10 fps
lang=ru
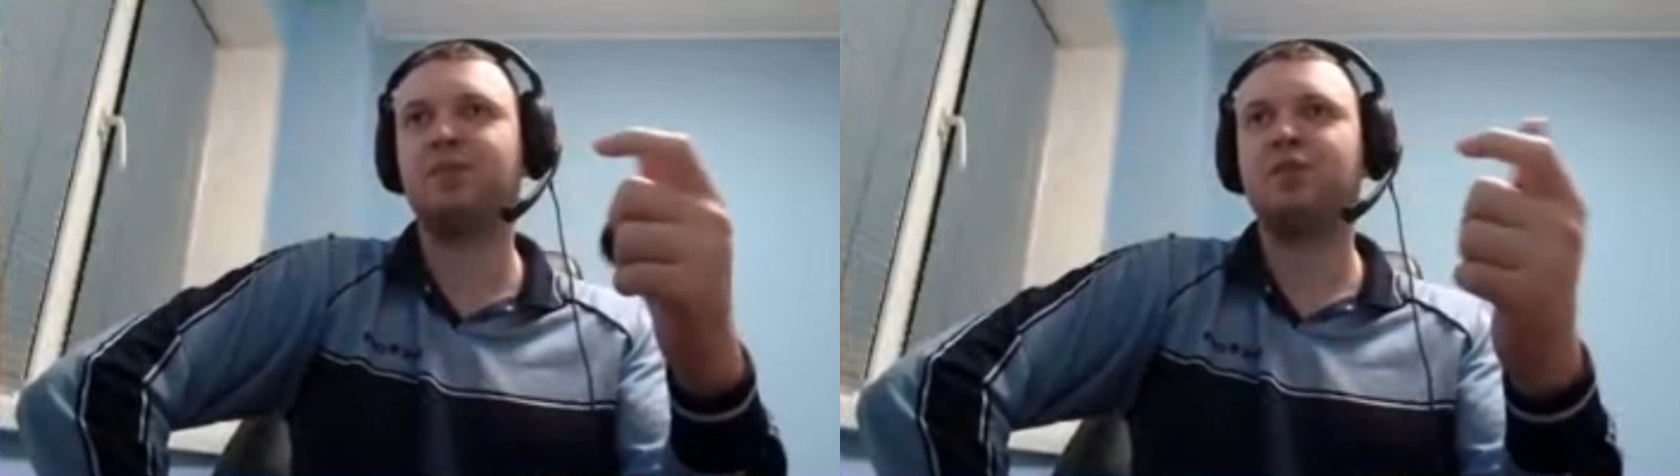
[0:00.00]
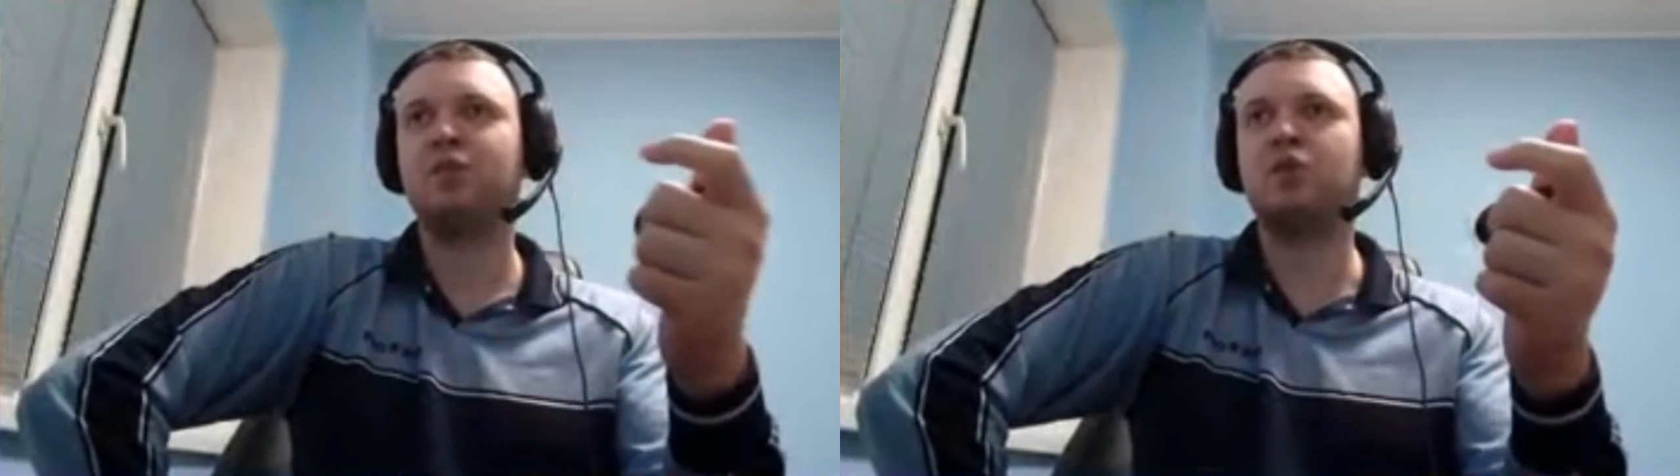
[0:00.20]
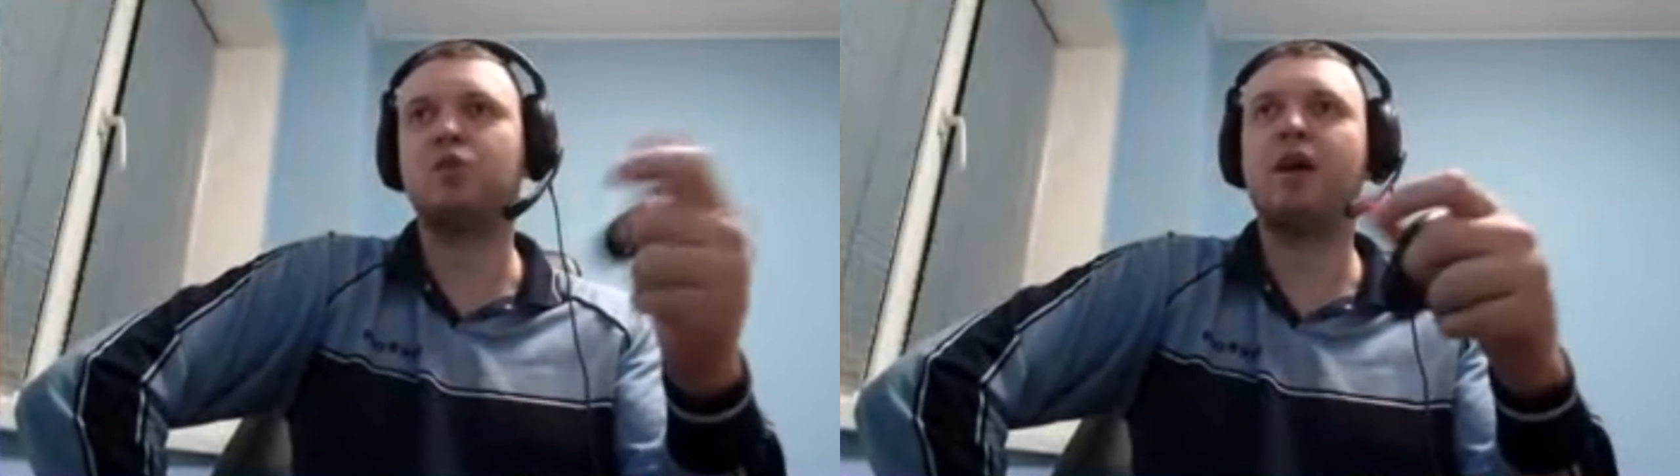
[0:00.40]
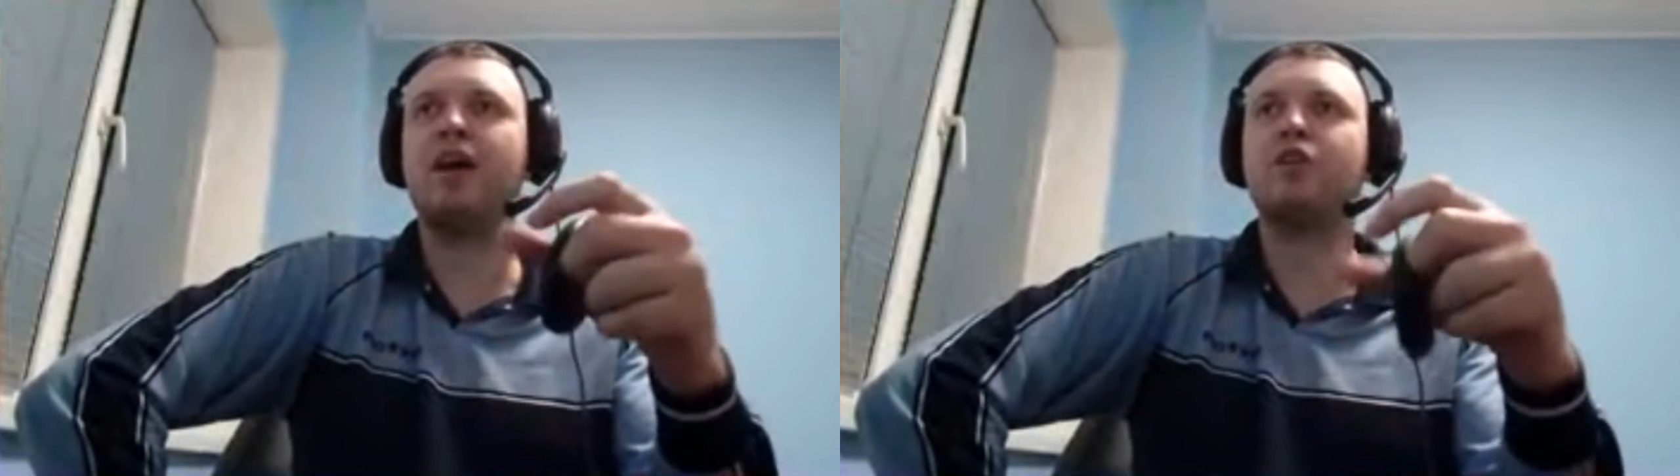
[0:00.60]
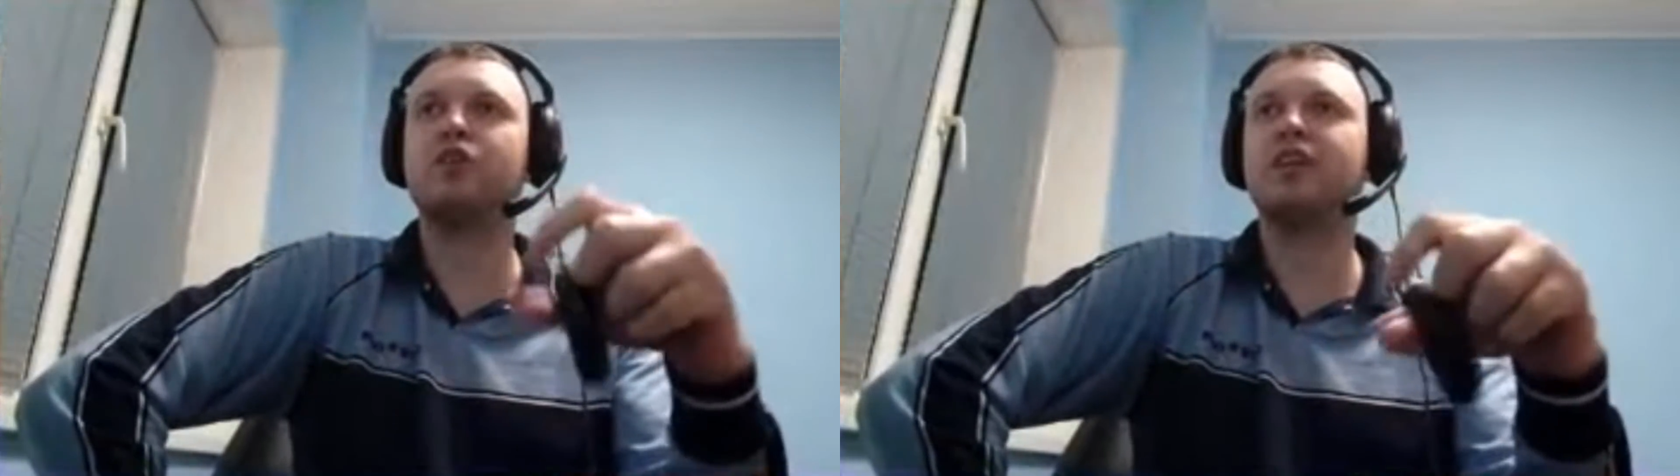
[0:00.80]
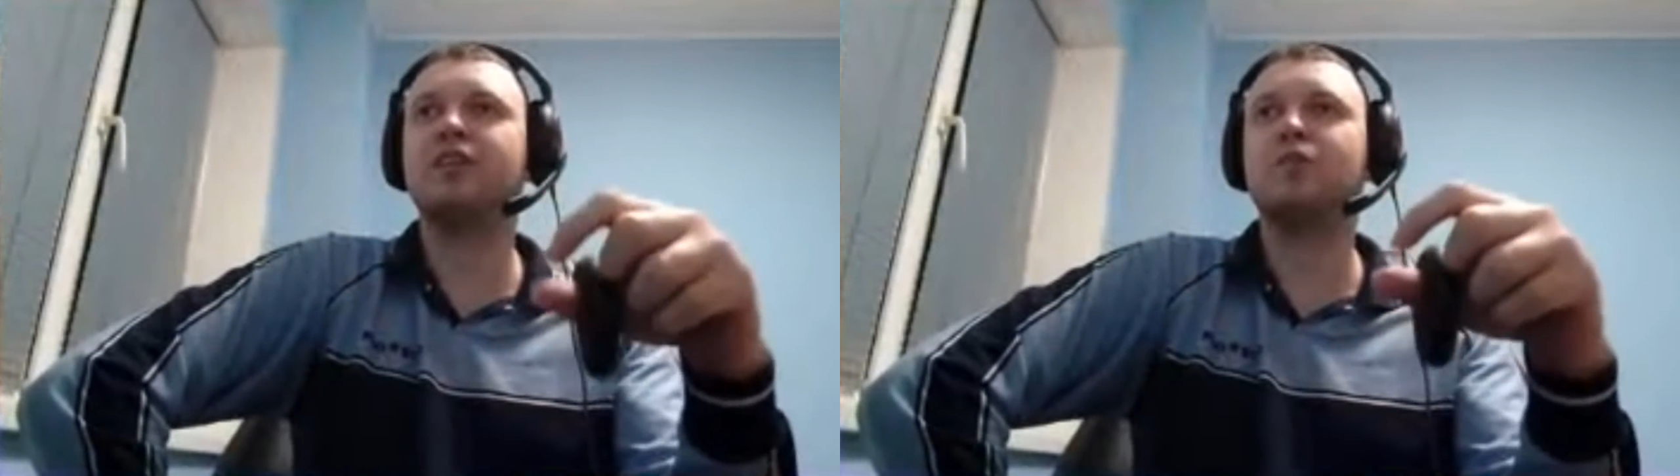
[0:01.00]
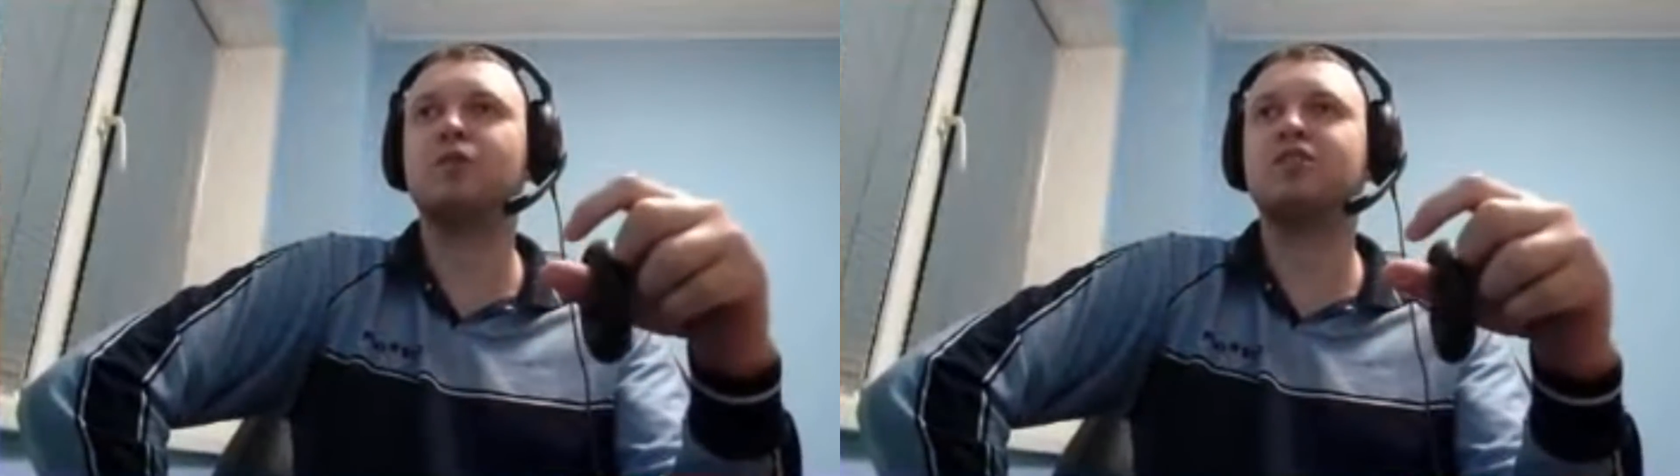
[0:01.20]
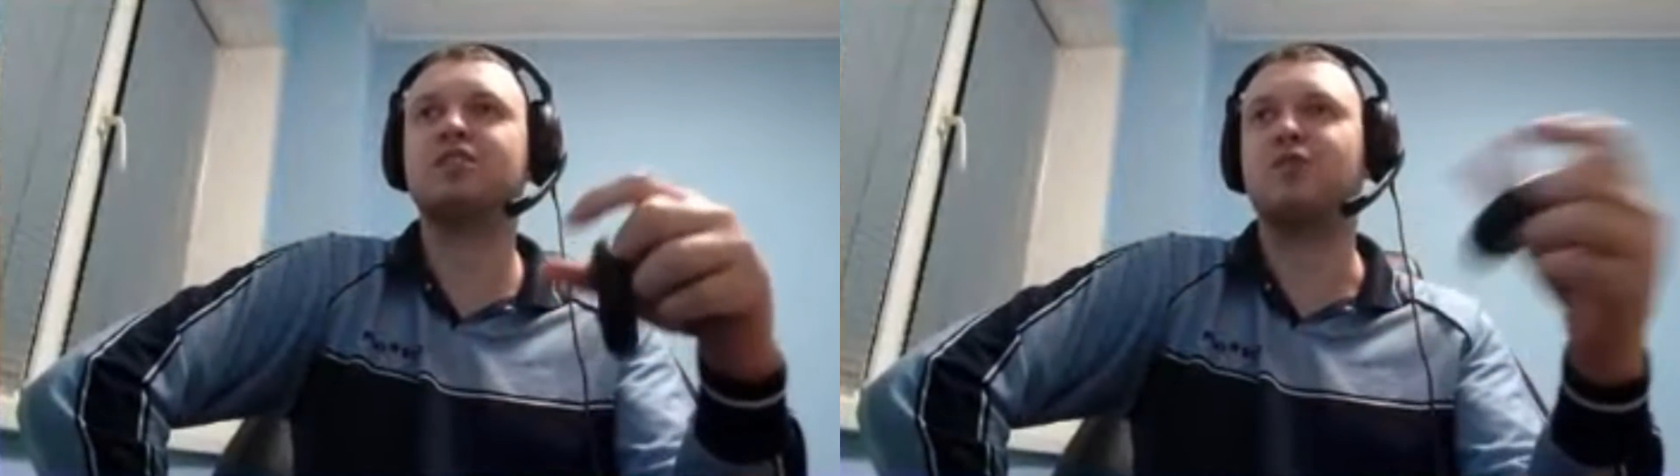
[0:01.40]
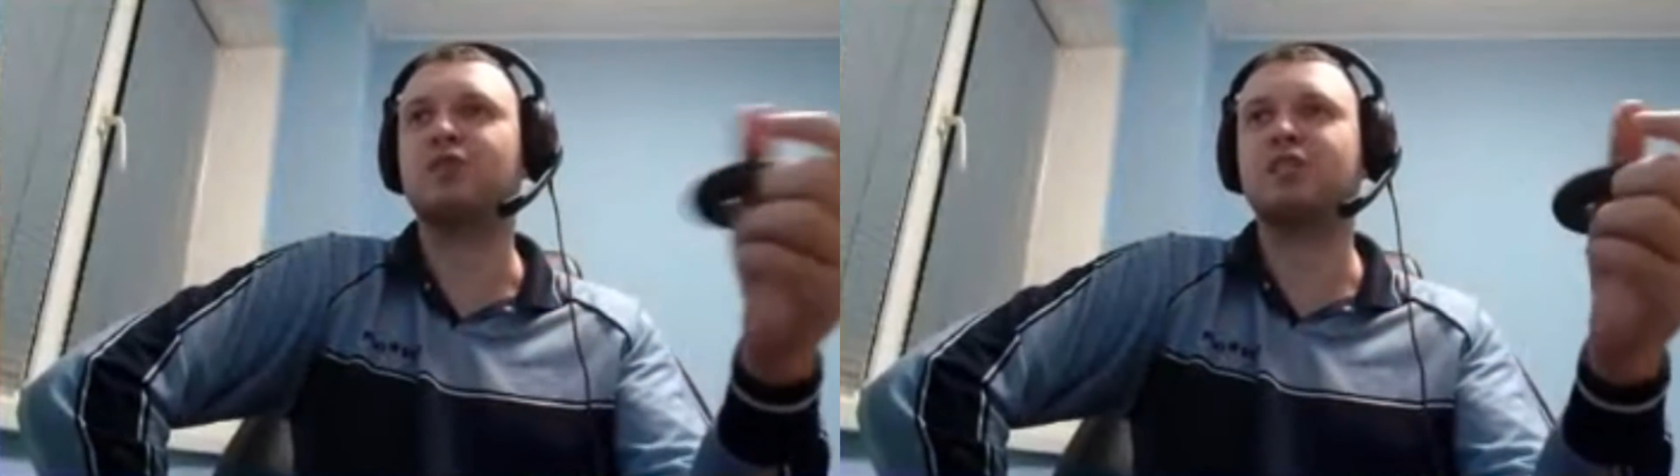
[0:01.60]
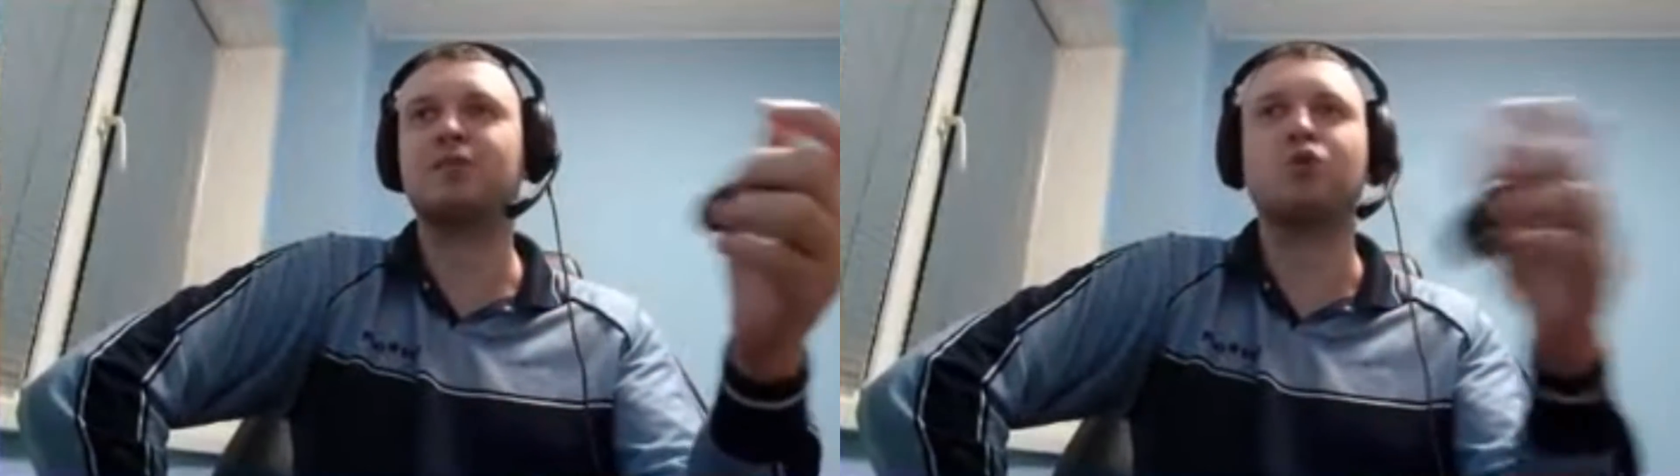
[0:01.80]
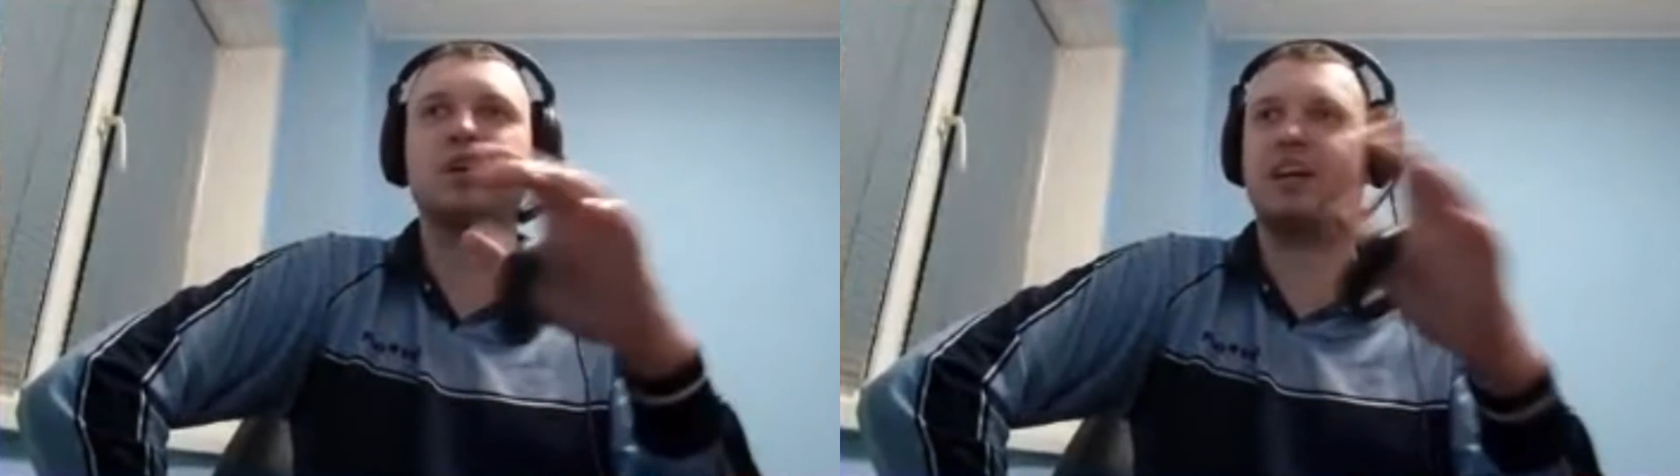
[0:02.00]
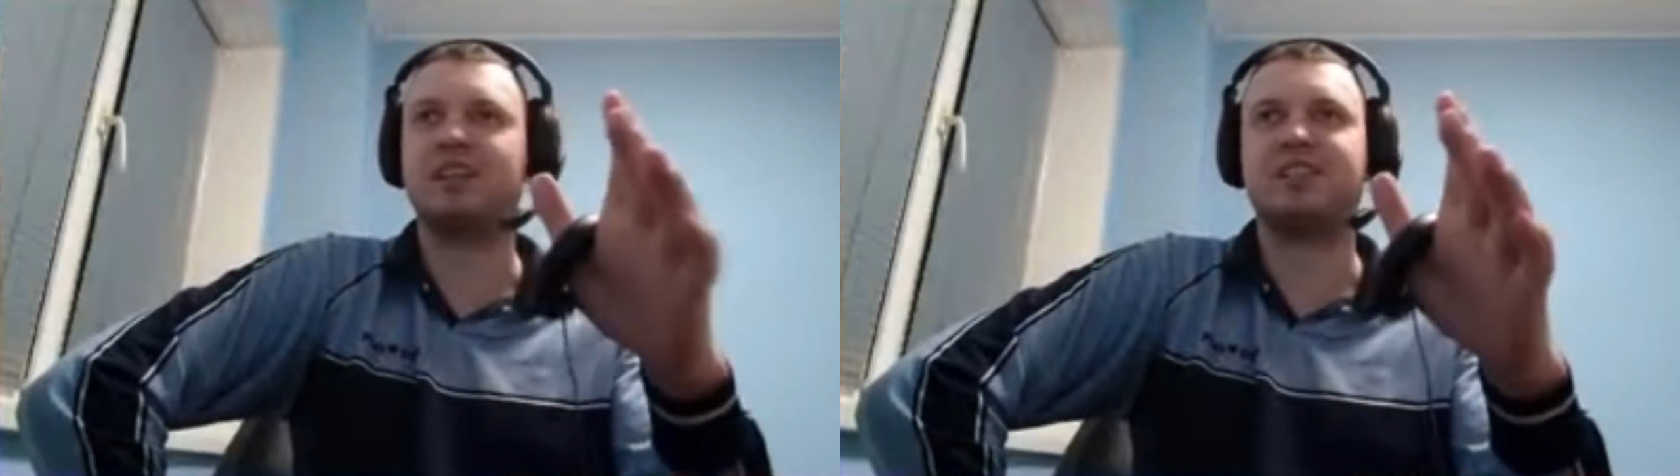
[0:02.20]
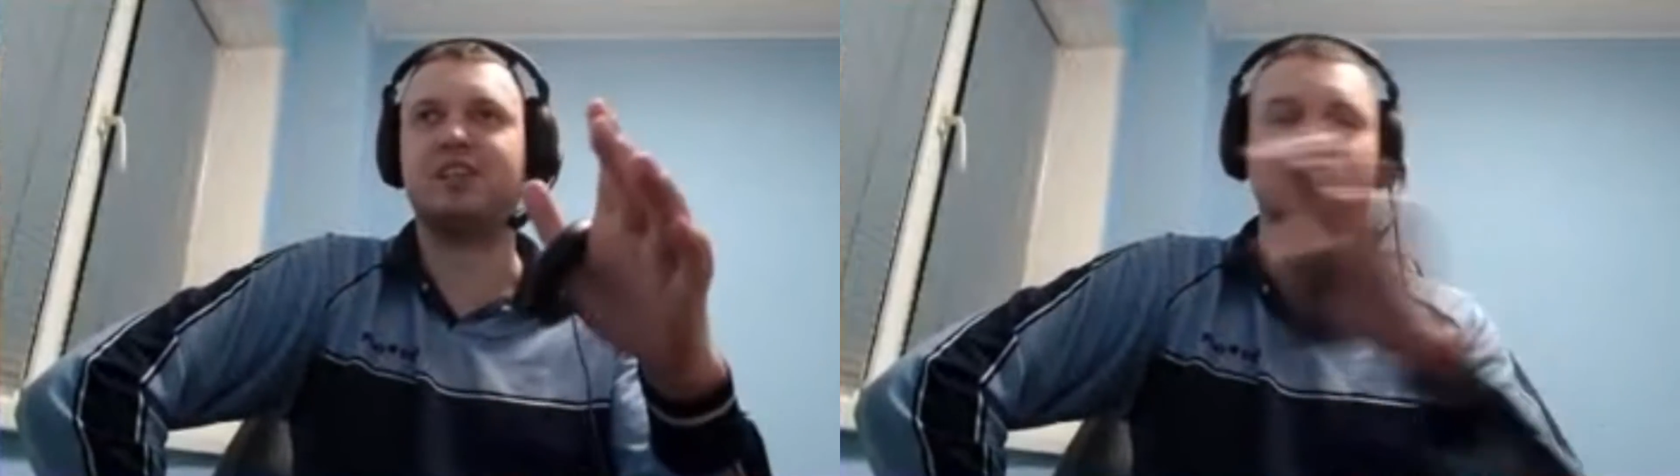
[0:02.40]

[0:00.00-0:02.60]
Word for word: То есть любая родинка, она будет с возрастом только расти.